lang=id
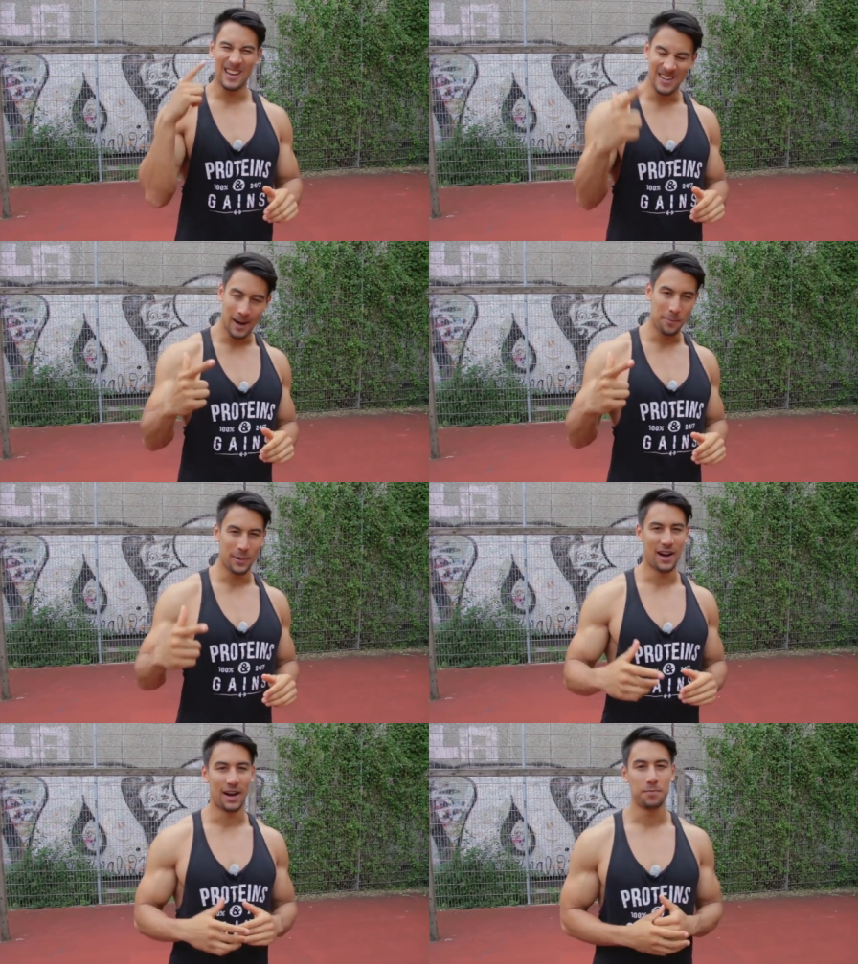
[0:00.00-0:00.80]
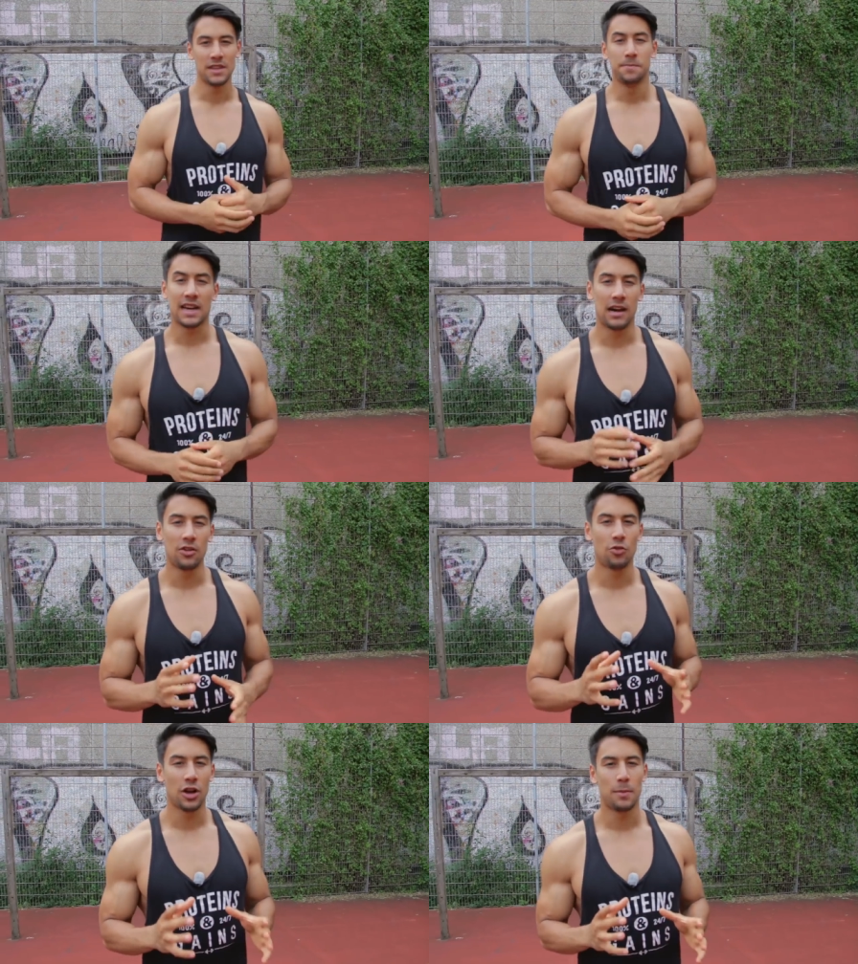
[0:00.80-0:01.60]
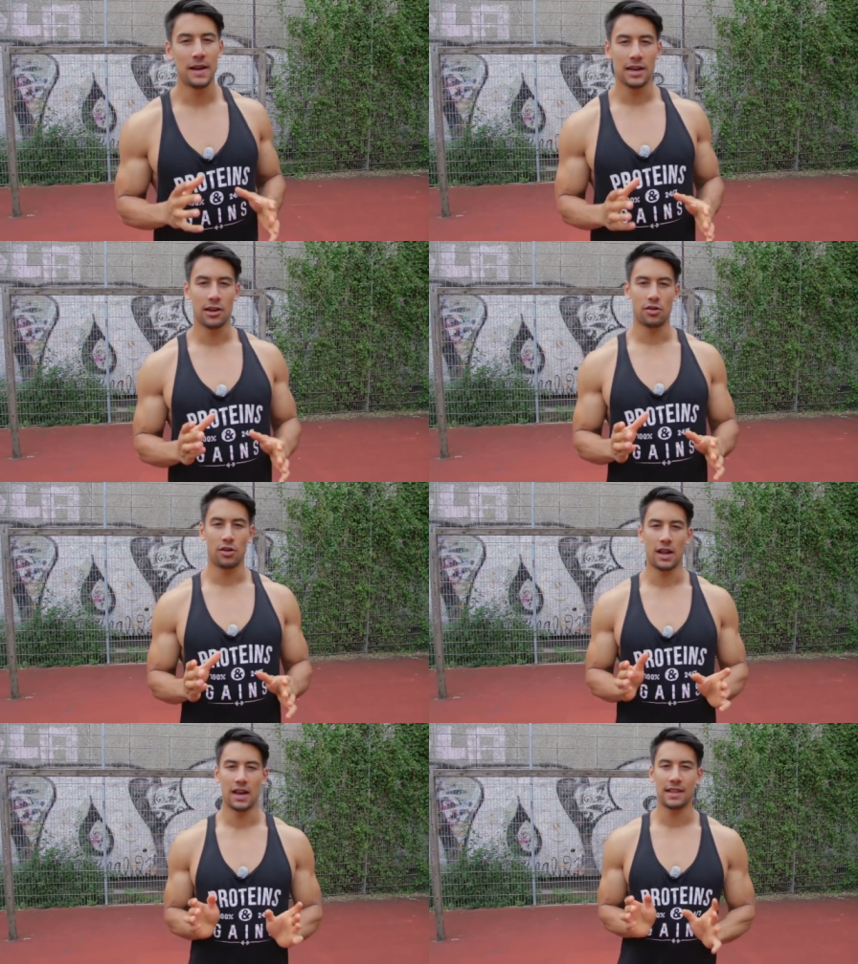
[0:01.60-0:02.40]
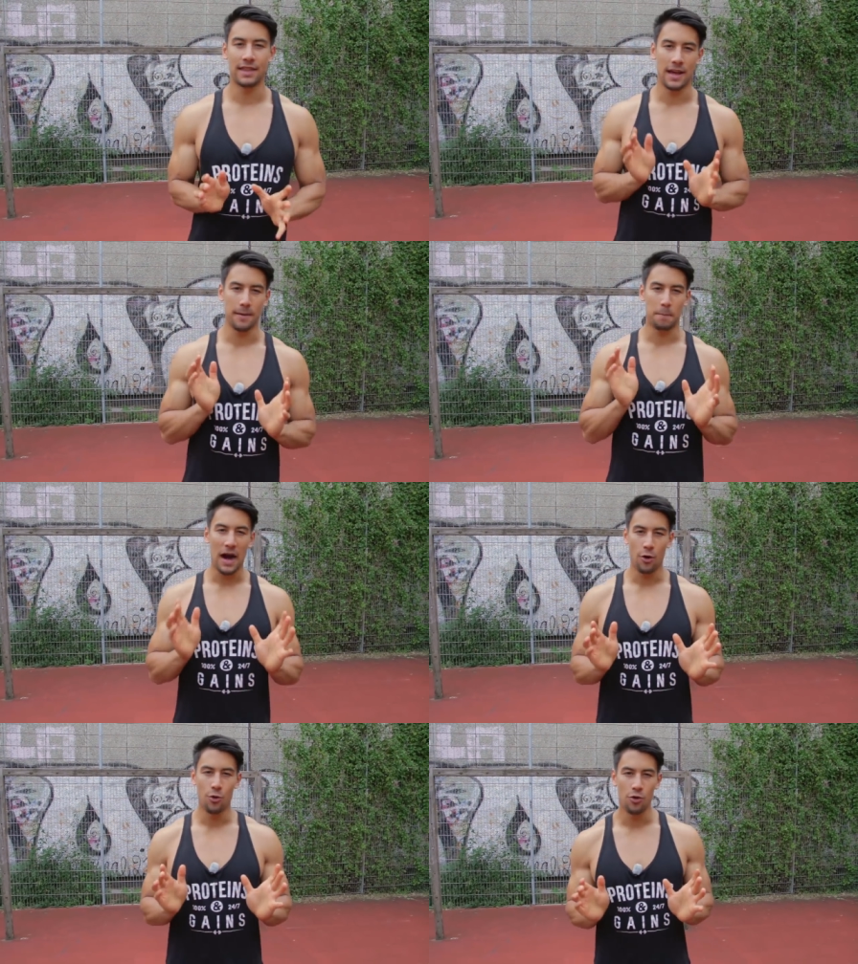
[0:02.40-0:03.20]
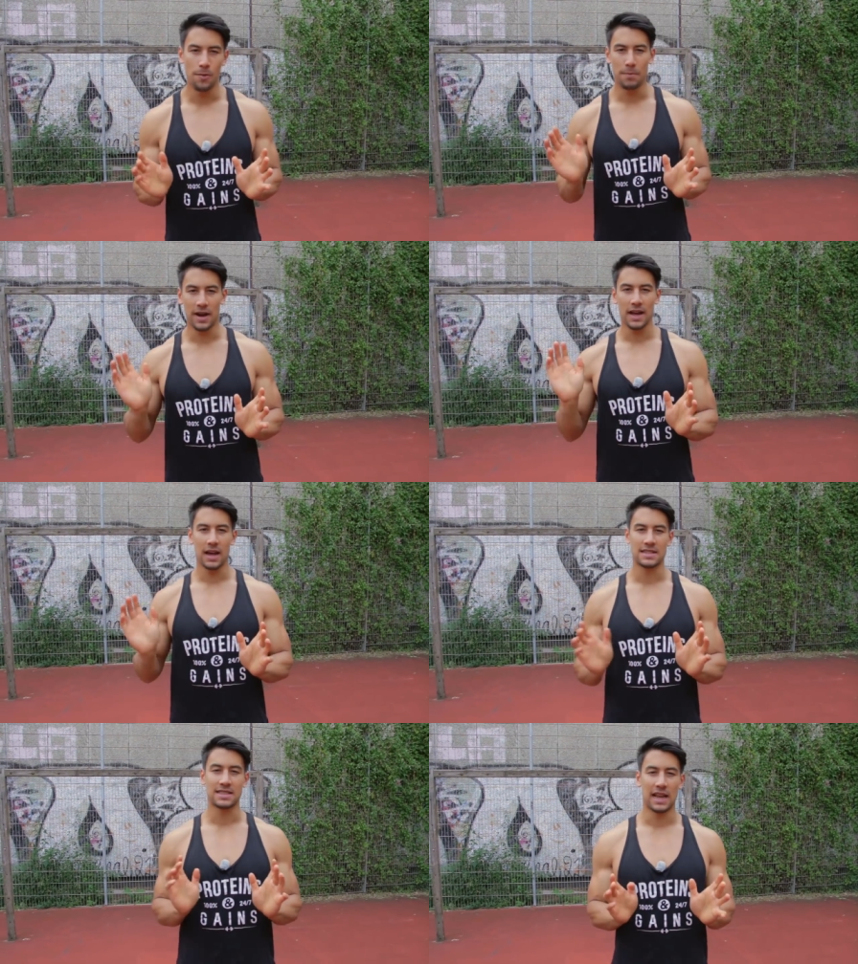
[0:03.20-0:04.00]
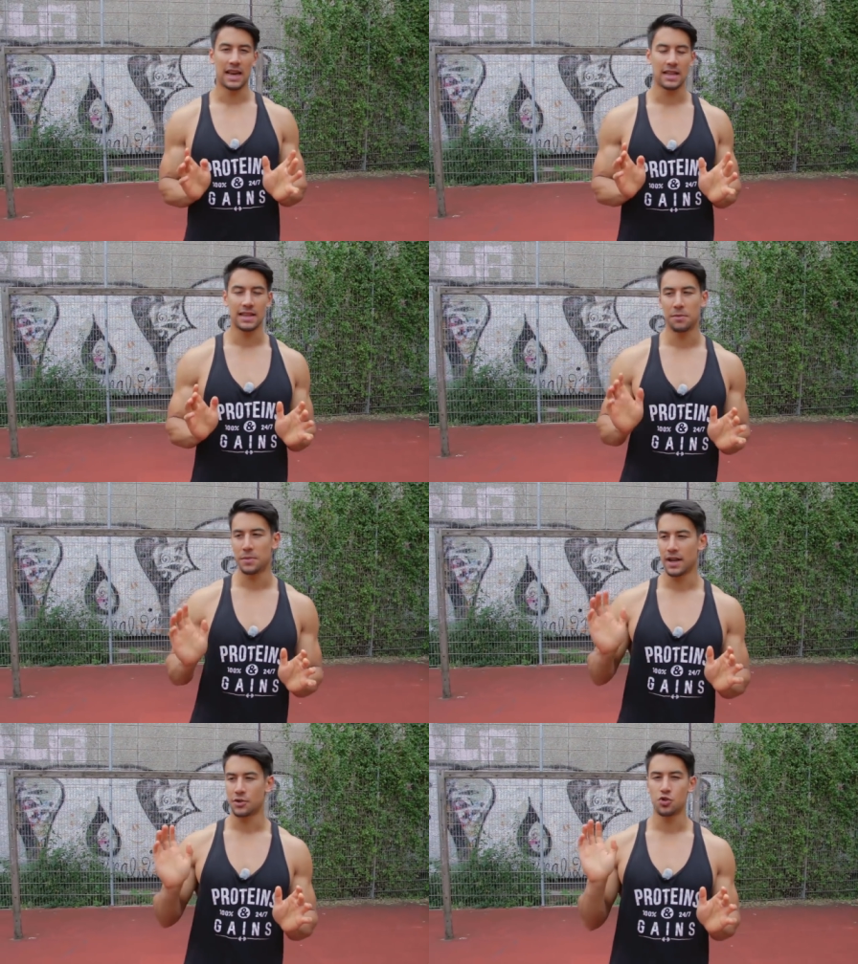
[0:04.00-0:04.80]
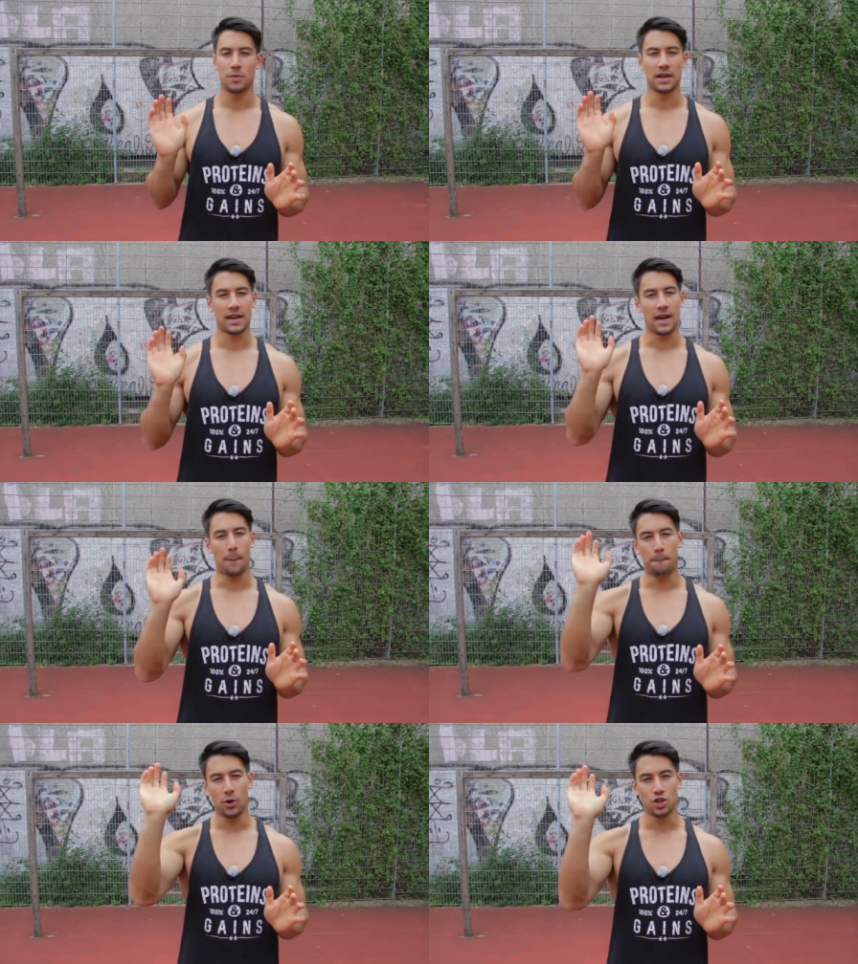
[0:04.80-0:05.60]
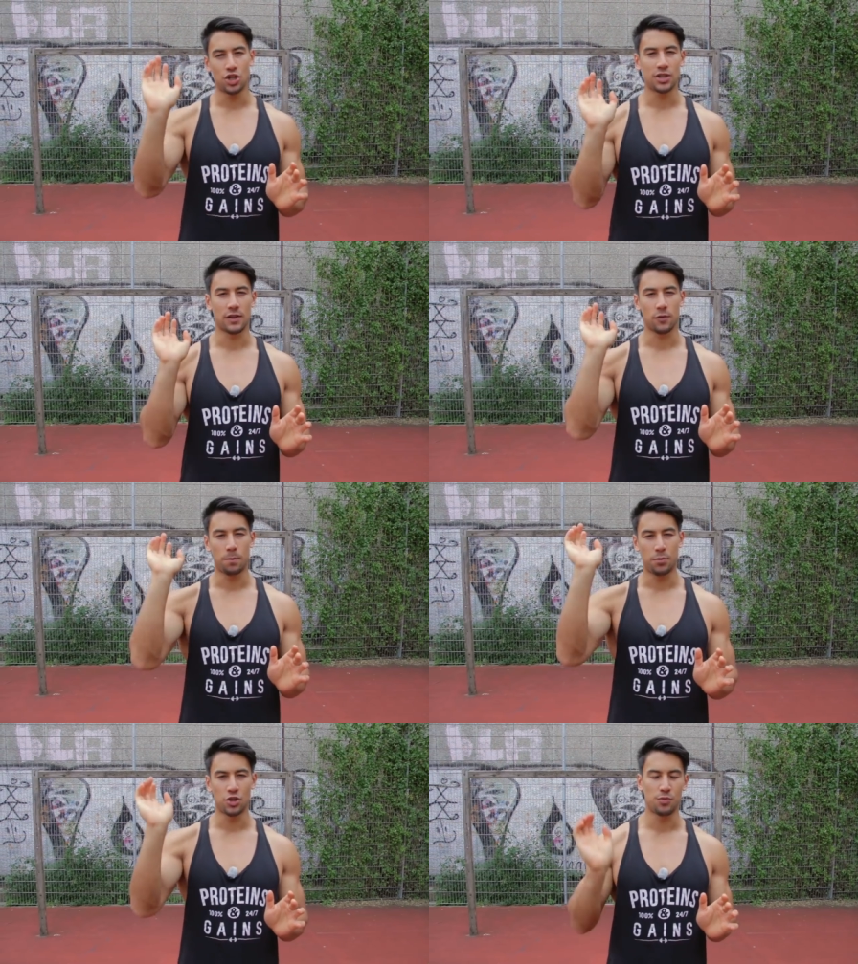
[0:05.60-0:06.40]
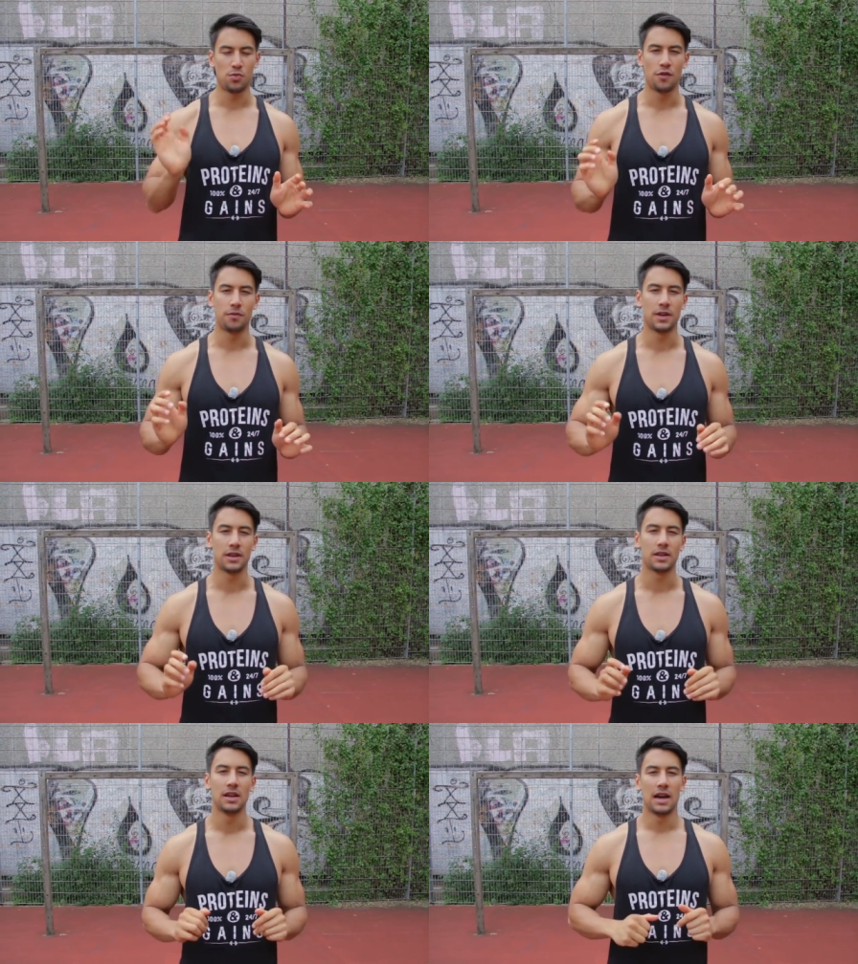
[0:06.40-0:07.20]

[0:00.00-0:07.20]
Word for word: Gampang kalau kebanyakan orang latihan bahu, mereka salah dengan mereka cuma kayak push, satu push movement,